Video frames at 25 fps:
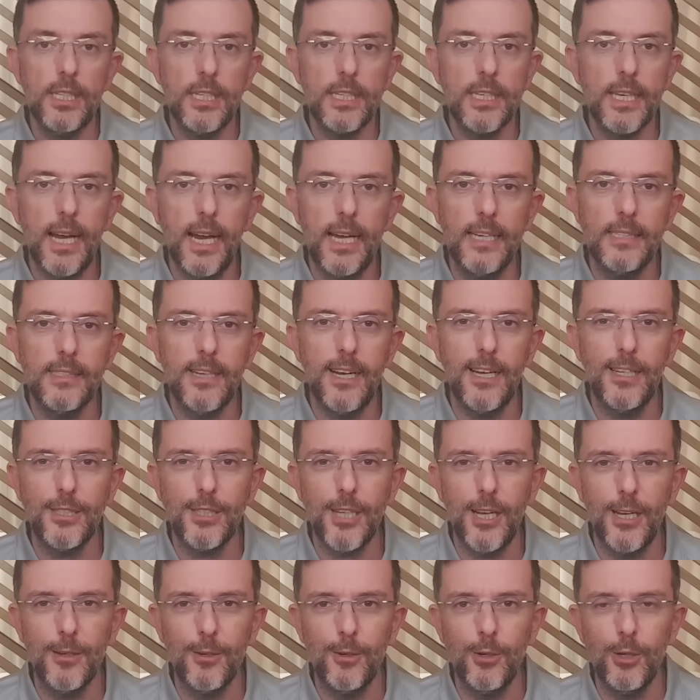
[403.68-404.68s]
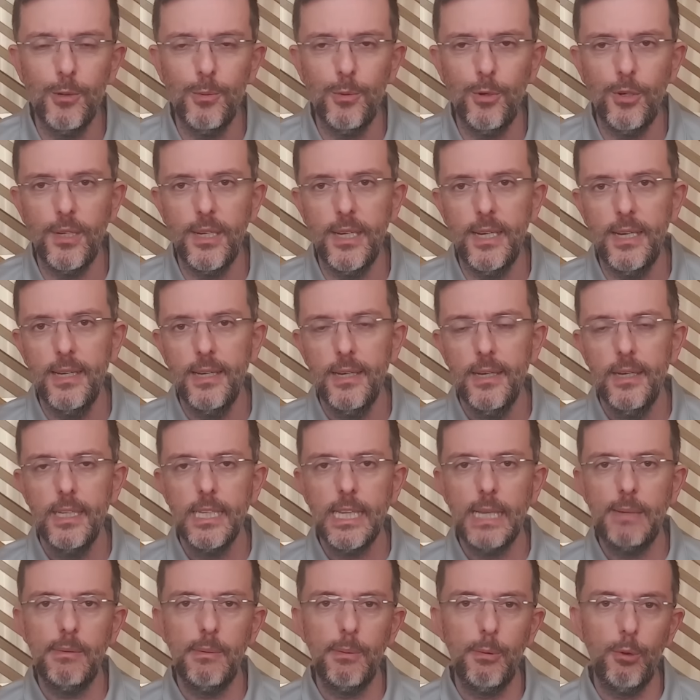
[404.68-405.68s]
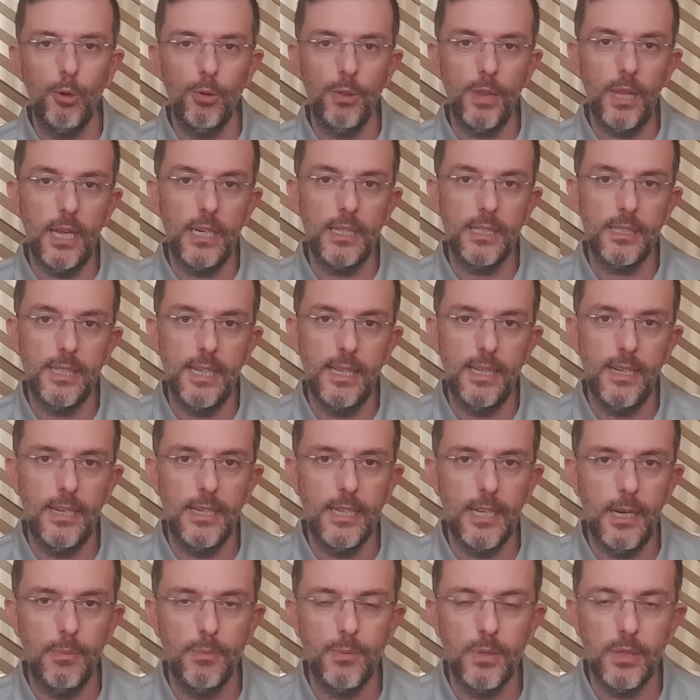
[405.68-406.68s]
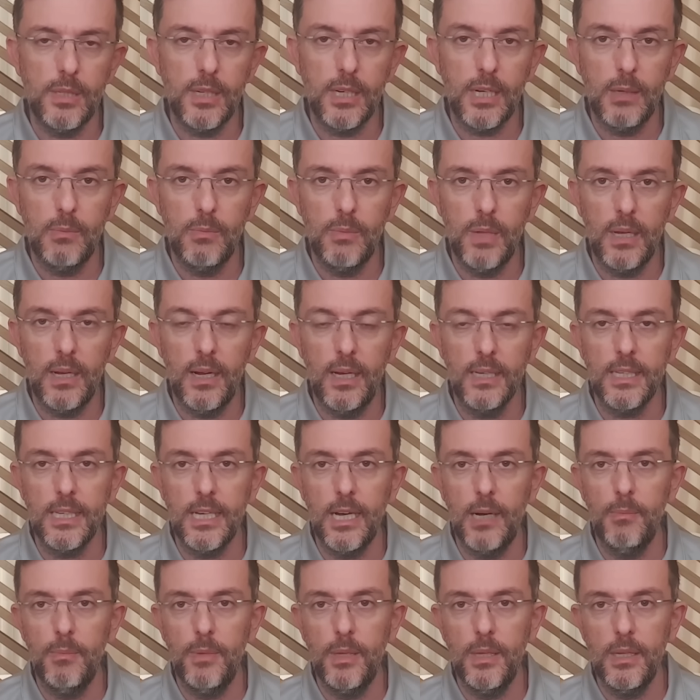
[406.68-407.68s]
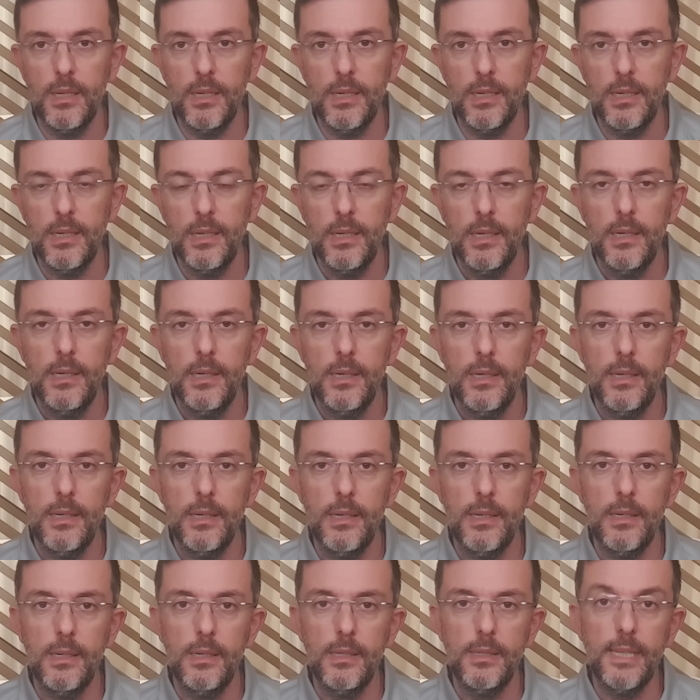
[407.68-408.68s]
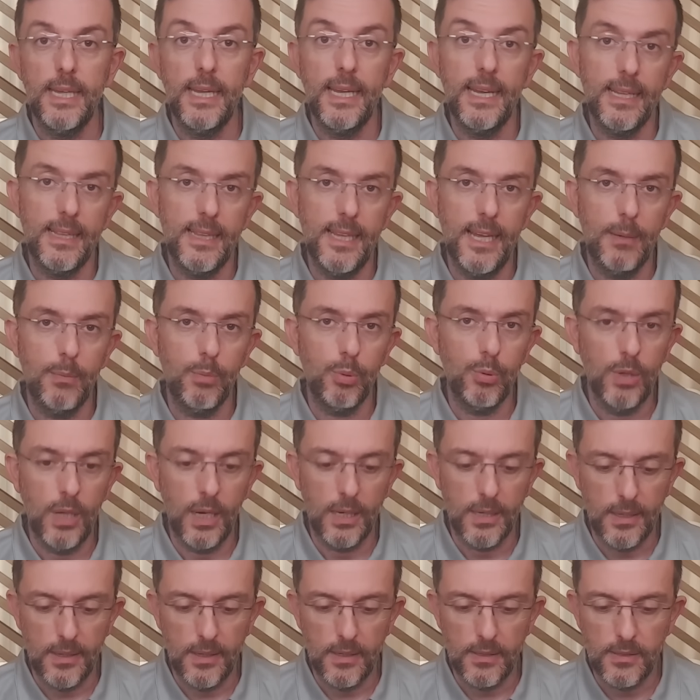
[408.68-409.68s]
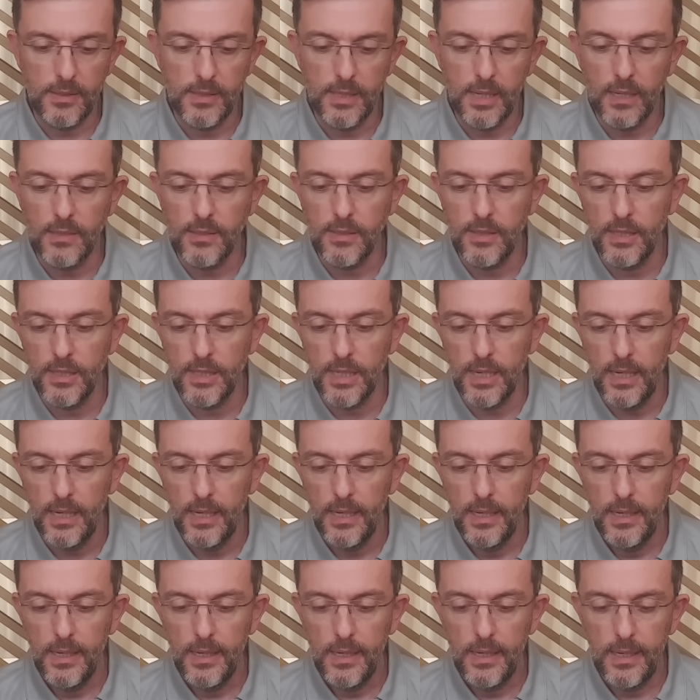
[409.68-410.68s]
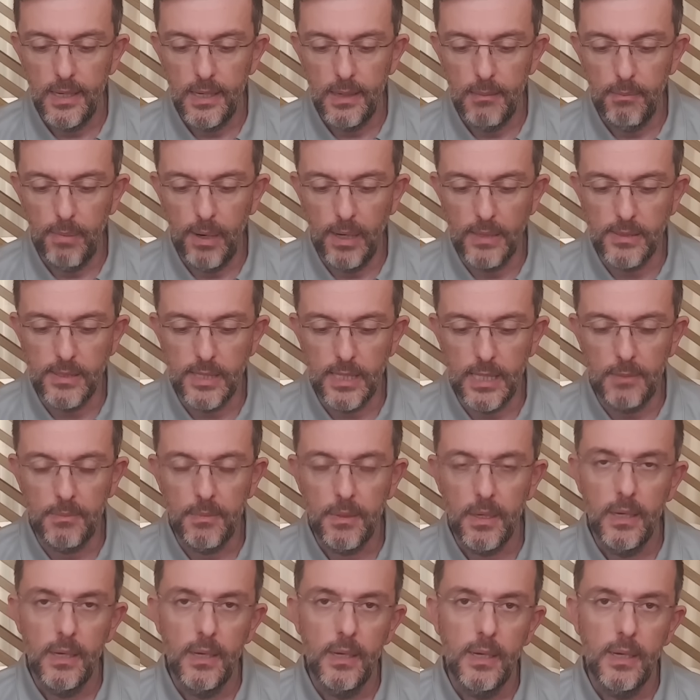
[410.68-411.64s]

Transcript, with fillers: hikayesi aşağı yukarı böyle. Tabii pilotlar neler yaptı, takımlar hangi hamleleri e, denediler bunlardan da size kısaca bahsedeyim.